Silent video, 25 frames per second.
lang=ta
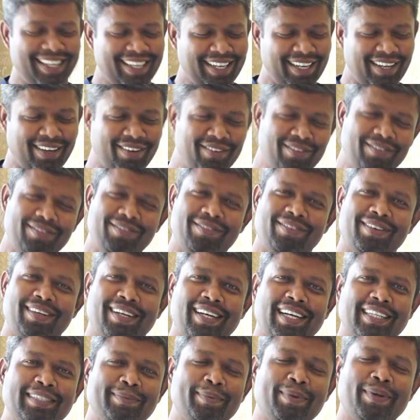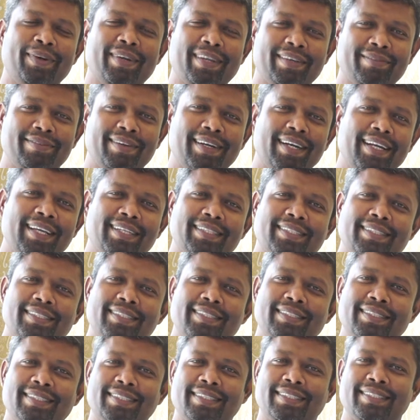லவ் ஹஸ்பண்ட் அண்ட் ஒய்ஃப்
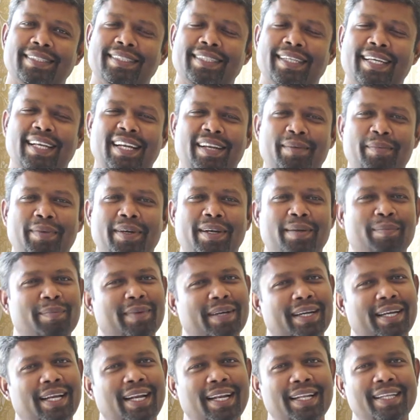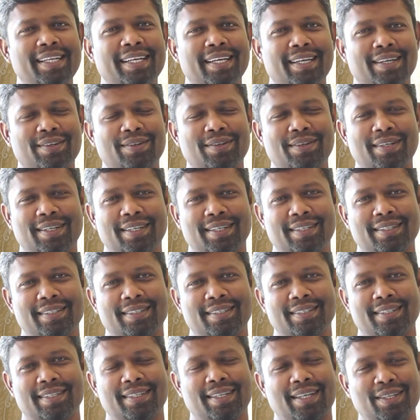ரிலேஷன்ஸ் எல்லாமே ரொம்ப ஹெல்த்தியாக இருக்குன்னா
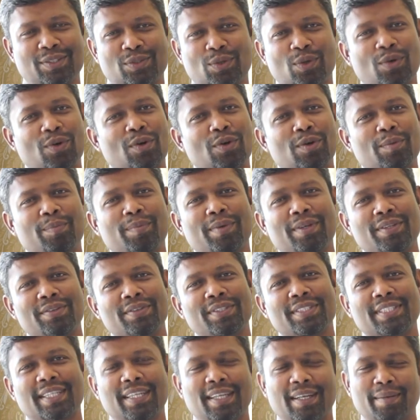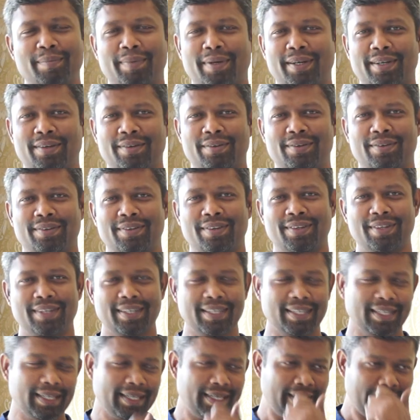நான் சொல்கிற ஒம்பது விஷயங்கள் பண்ணணும்
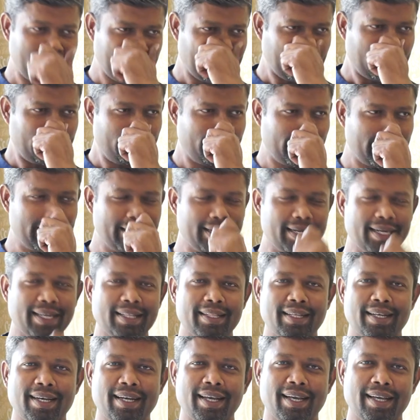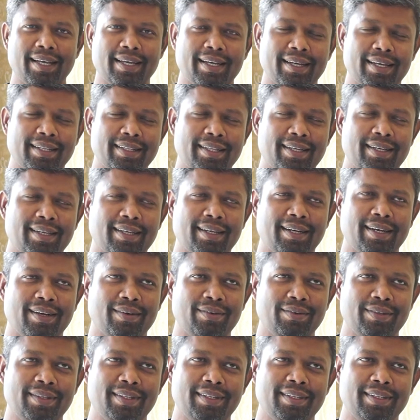பண்ணிங்கன்னா அந்த லை அந்த
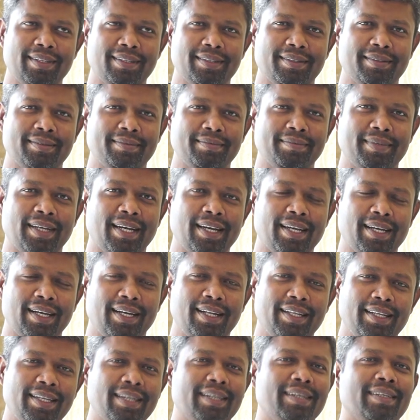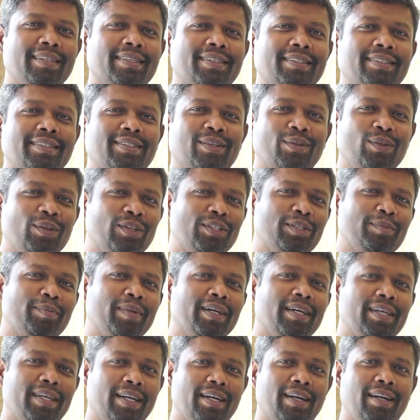லவ் வந்து நல்ல ஹெல்த்தியாக
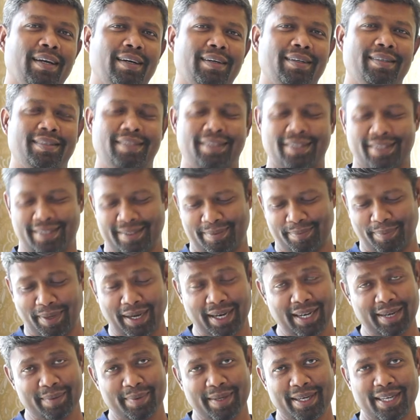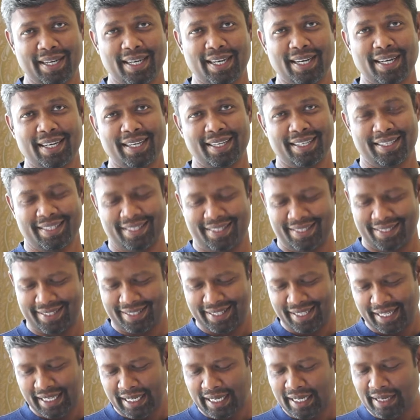சந்தோஷமாக இருக்கலாம் பார்க்கலாமா என்னென்னா
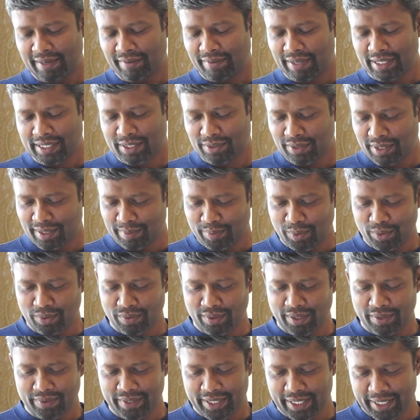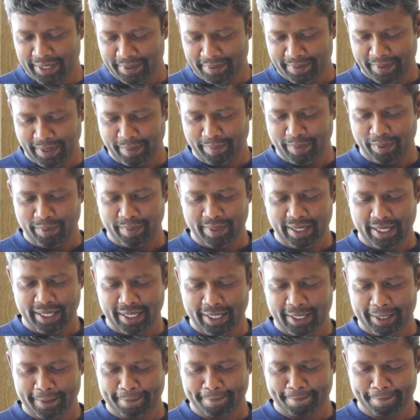ஃபஸ்ட்டு வந்து பொதுவாகவே எப்போவுமே
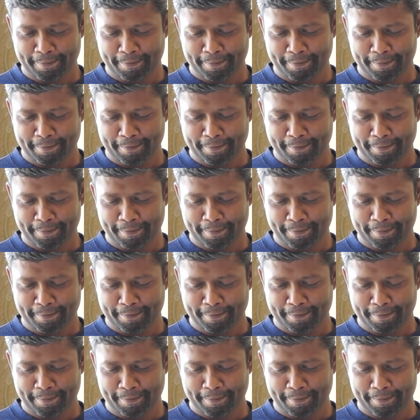நீங்கள்